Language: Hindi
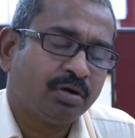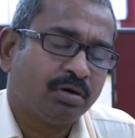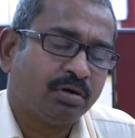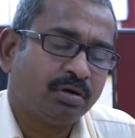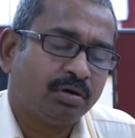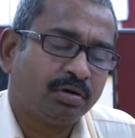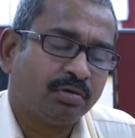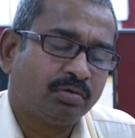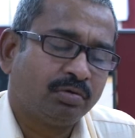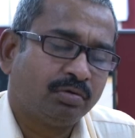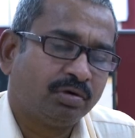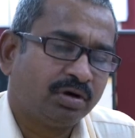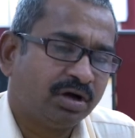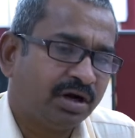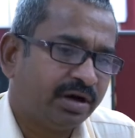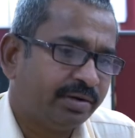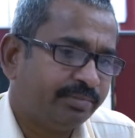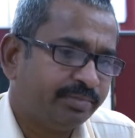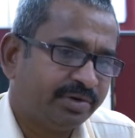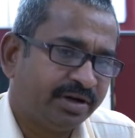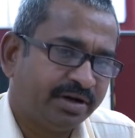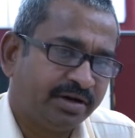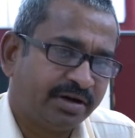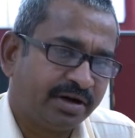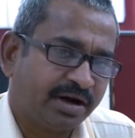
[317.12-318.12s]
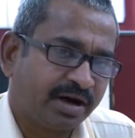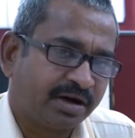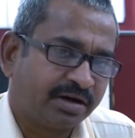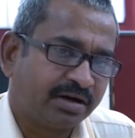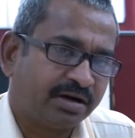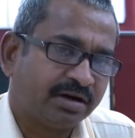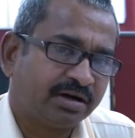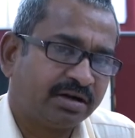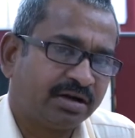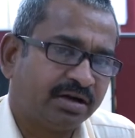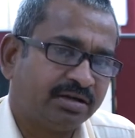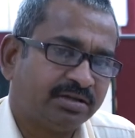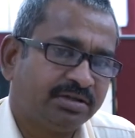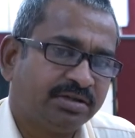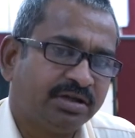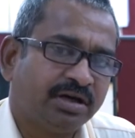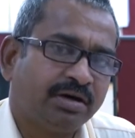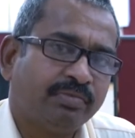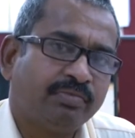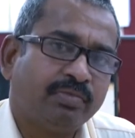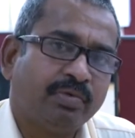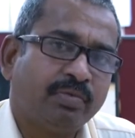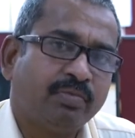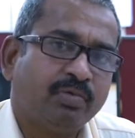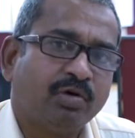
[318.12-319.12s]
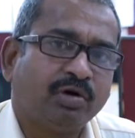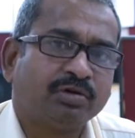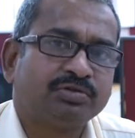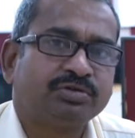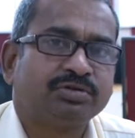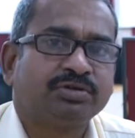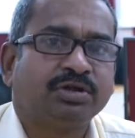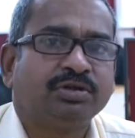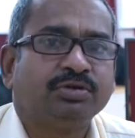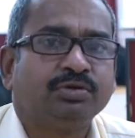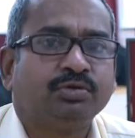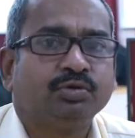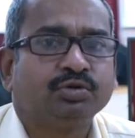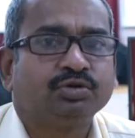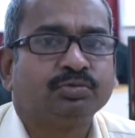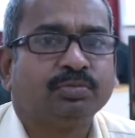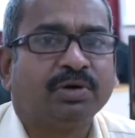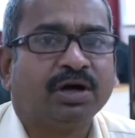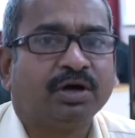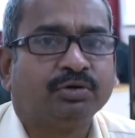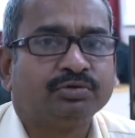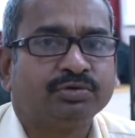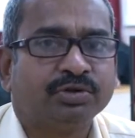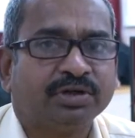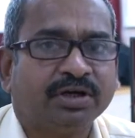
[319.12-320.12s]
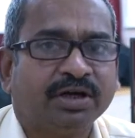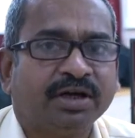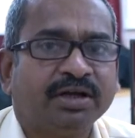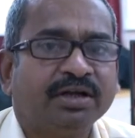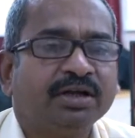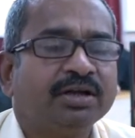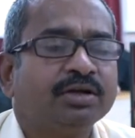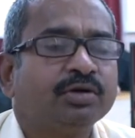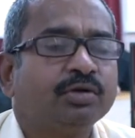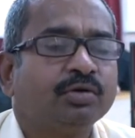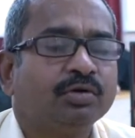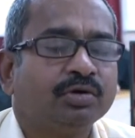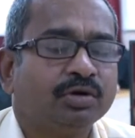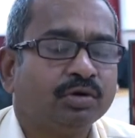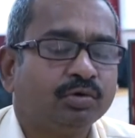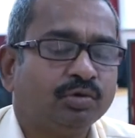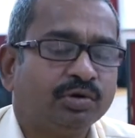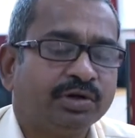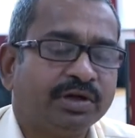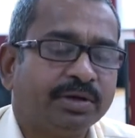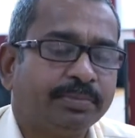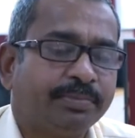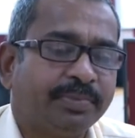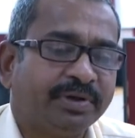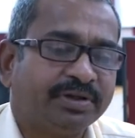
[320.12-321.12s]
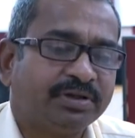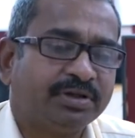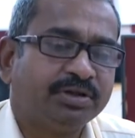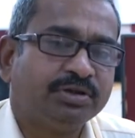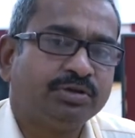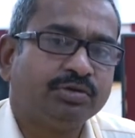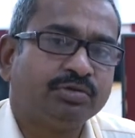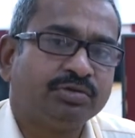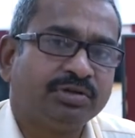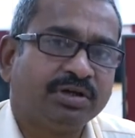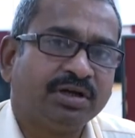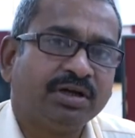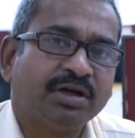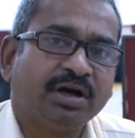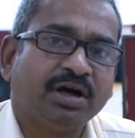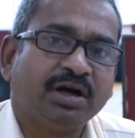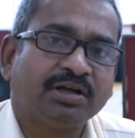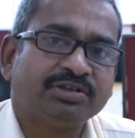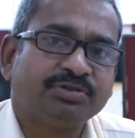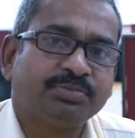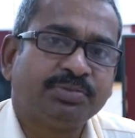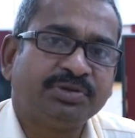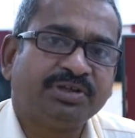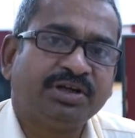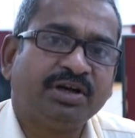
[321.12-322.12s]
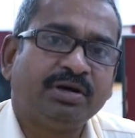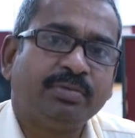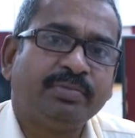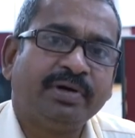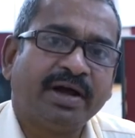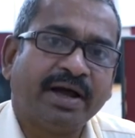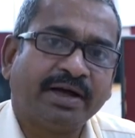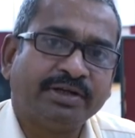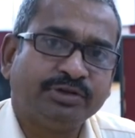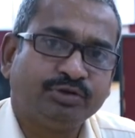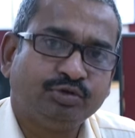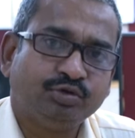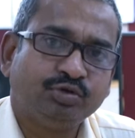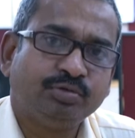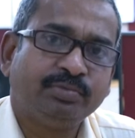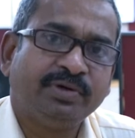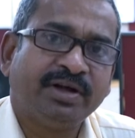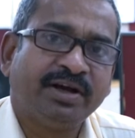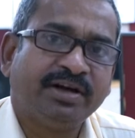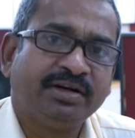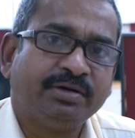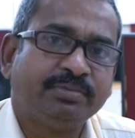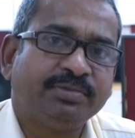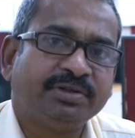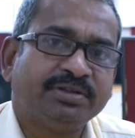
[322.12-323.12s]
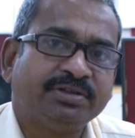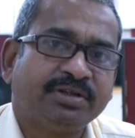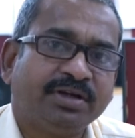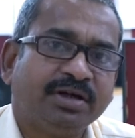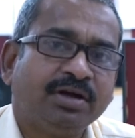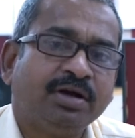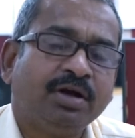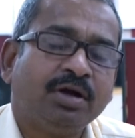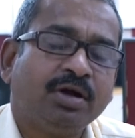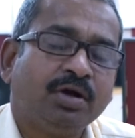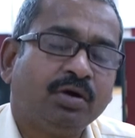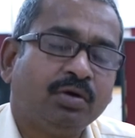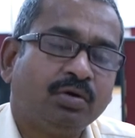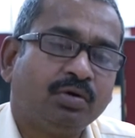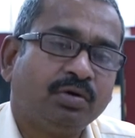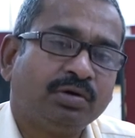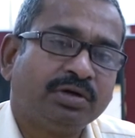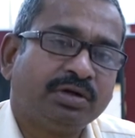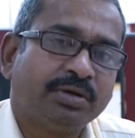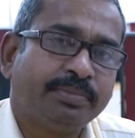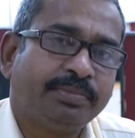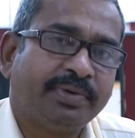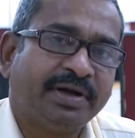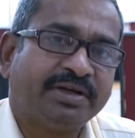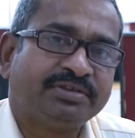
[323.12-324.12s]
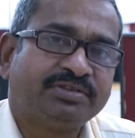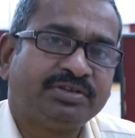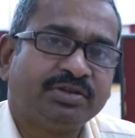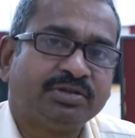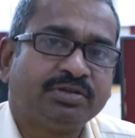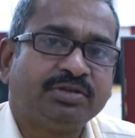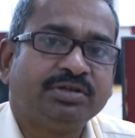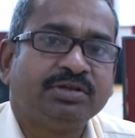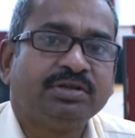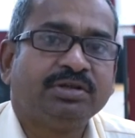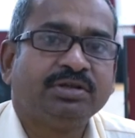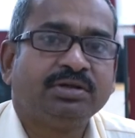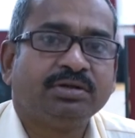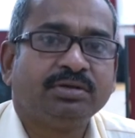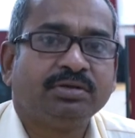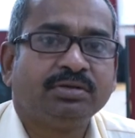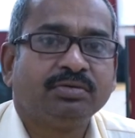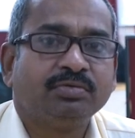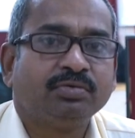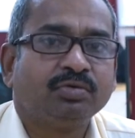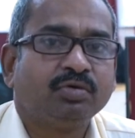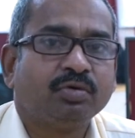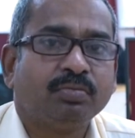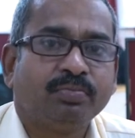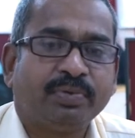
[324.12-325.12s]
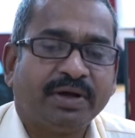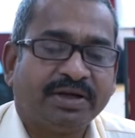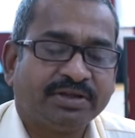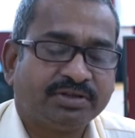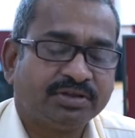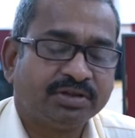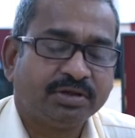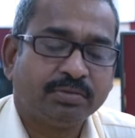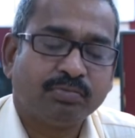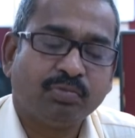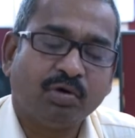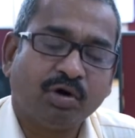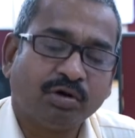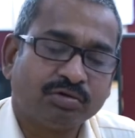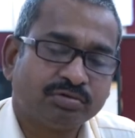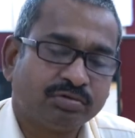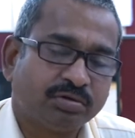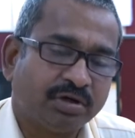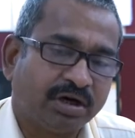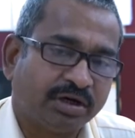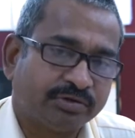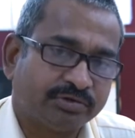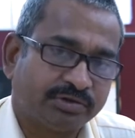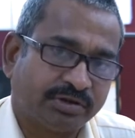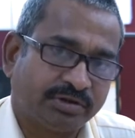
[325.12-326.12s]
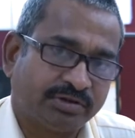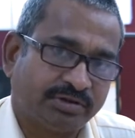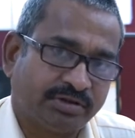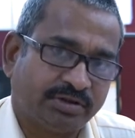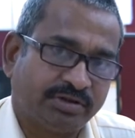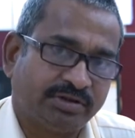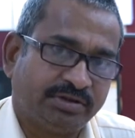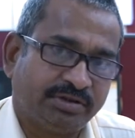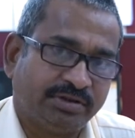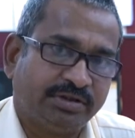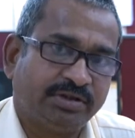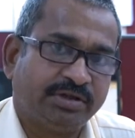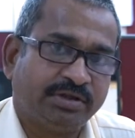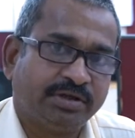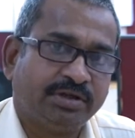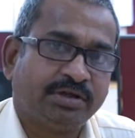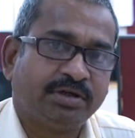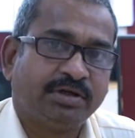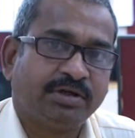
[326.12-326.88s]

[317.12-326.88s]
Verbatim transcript: और उनका हमने निराकरण कर दिया वो बहुत संतोष भाव से गई क्योंकि उनके पति जो थे हॉस्पिटल में आईसीयू में एडमिट थे उनके पैसे की उनको पैसे की बहुत आवश्यकता थी